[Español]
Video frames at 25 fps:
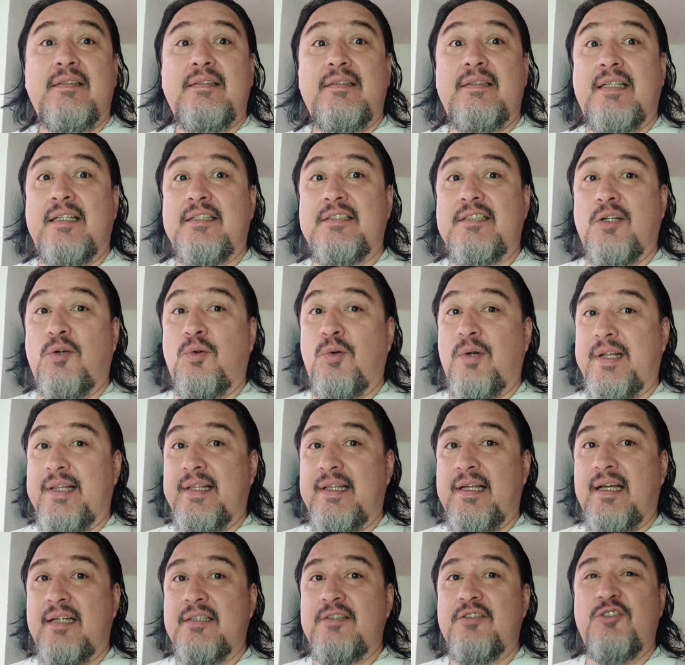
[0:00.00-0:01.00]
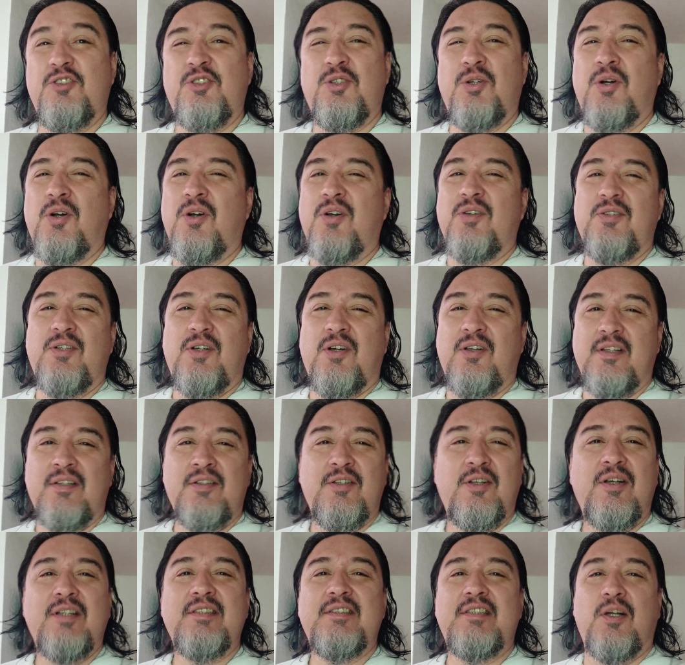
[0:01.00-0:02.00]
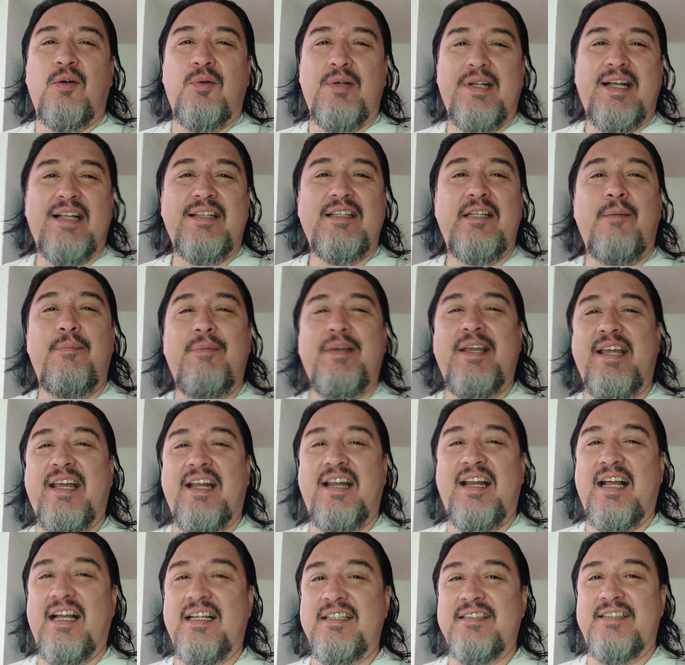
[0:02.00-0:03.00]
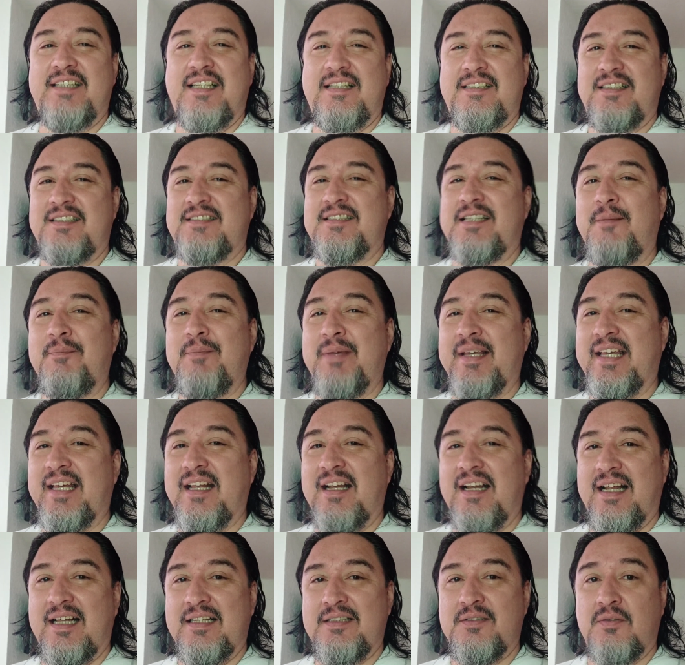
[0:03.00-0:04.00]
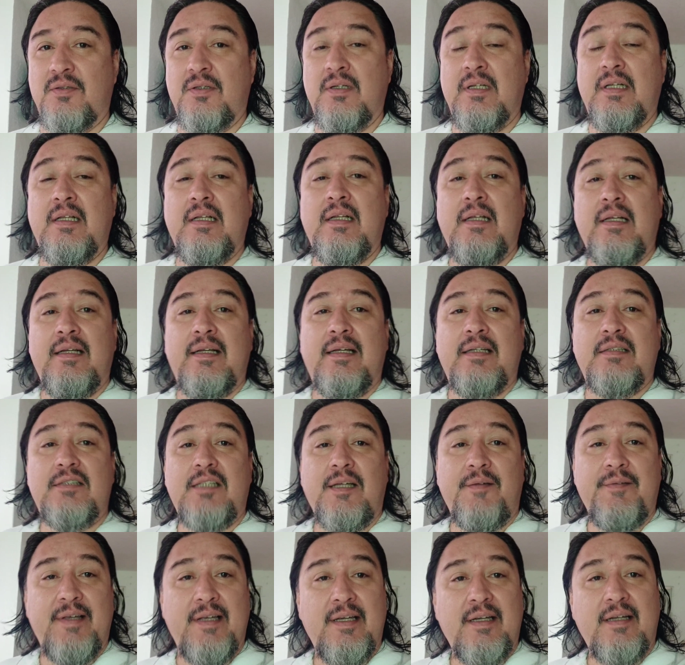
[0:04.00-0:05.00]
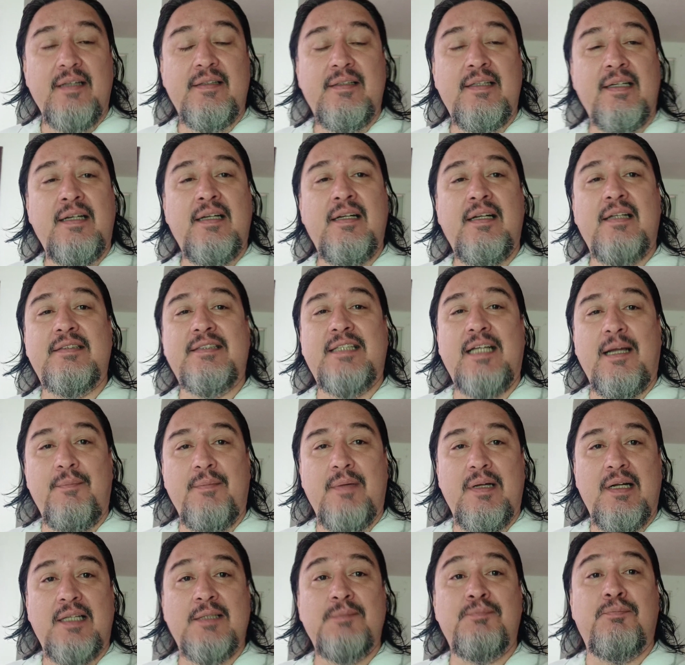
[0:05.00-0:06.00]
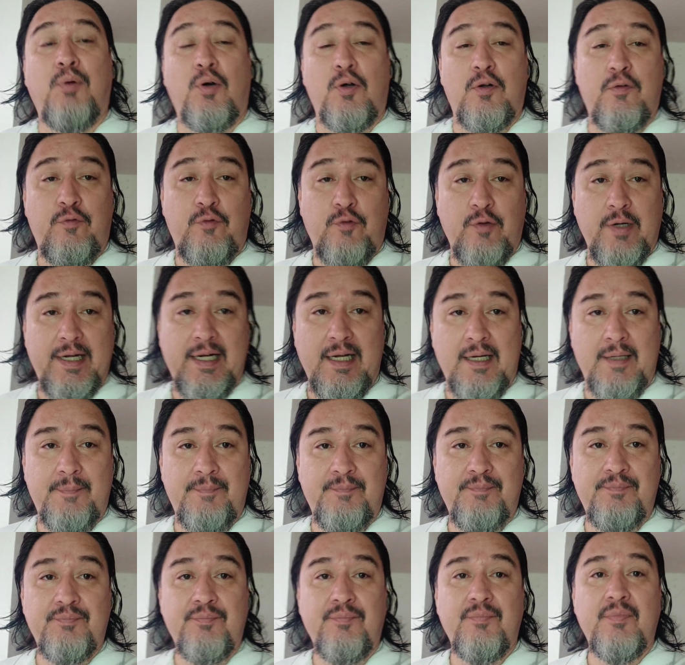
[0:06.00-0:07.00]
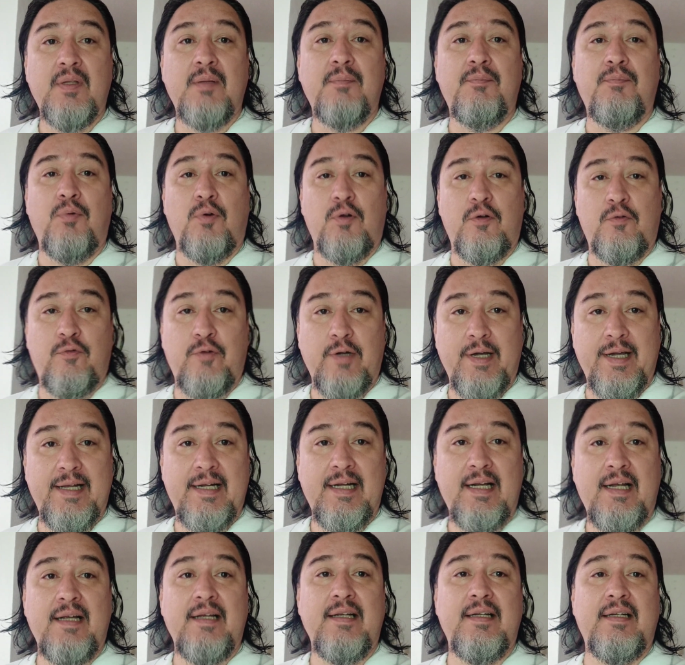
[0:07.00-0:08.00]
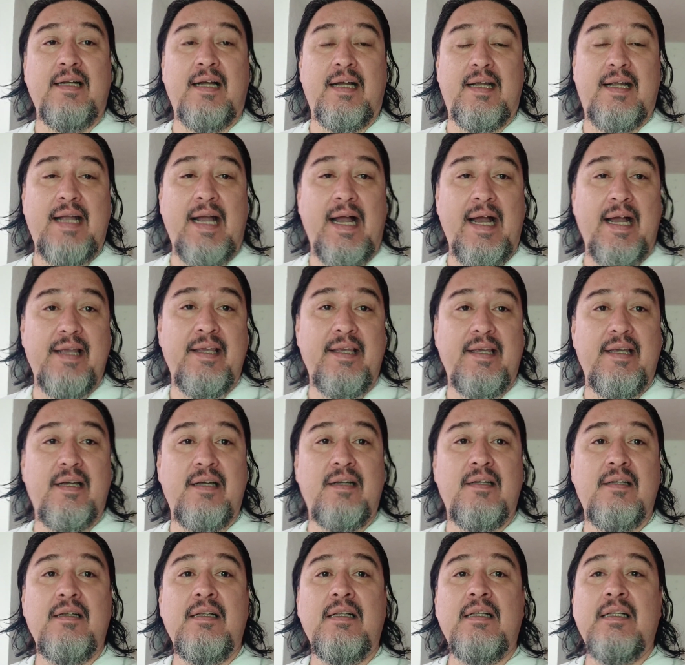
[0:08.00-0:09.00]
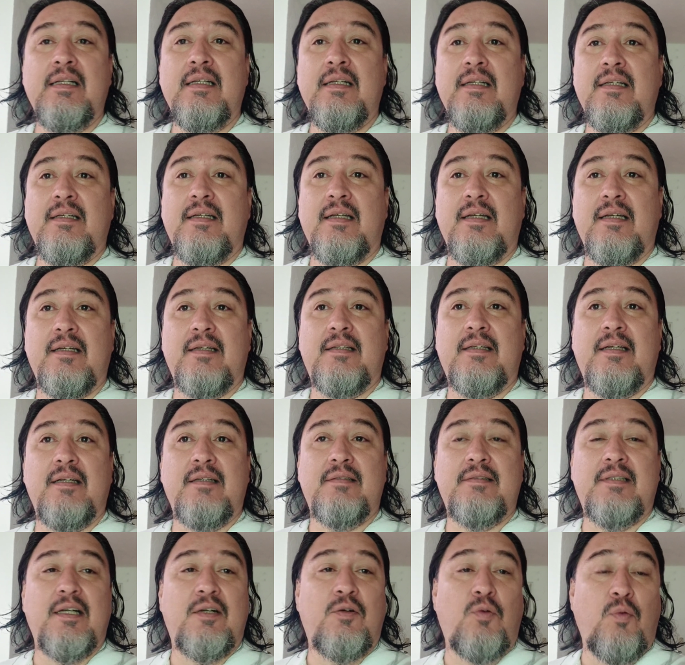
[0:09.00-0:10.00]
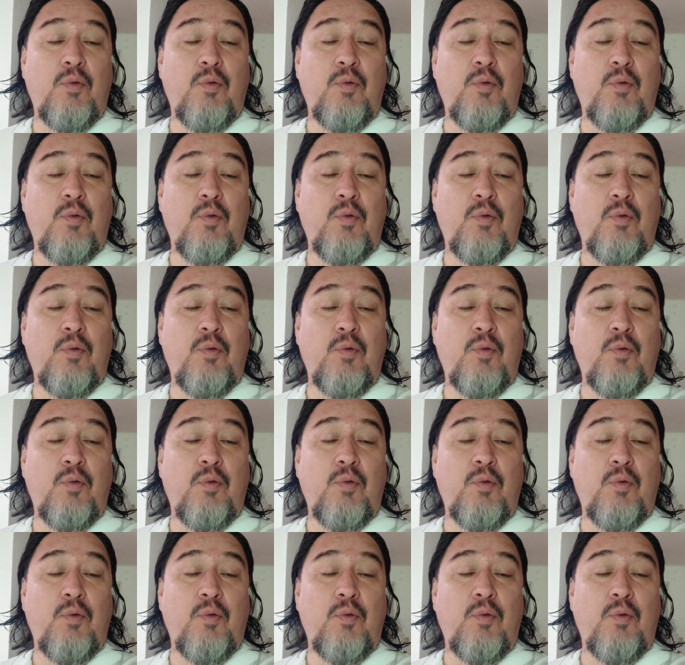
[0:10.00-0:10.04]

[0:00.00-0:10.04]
de seguridad, no, no, no de seguridad, de vigilancia, te están vigilando. Está bien que tengan las cámaras por fuera, por fuera, en la calle, y eh, que,